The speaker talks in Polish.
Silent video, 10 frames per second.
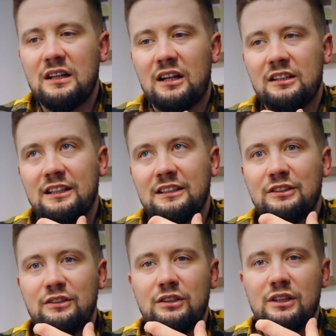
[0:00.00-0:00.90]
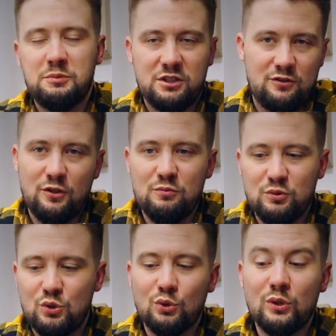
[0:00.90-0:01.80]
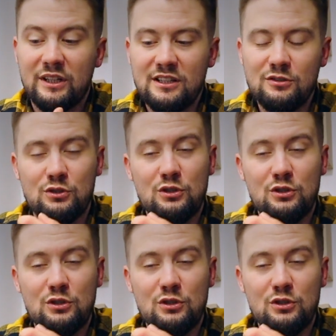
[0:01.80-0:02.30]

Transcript: ale nie przez swoją strukturę gęstość,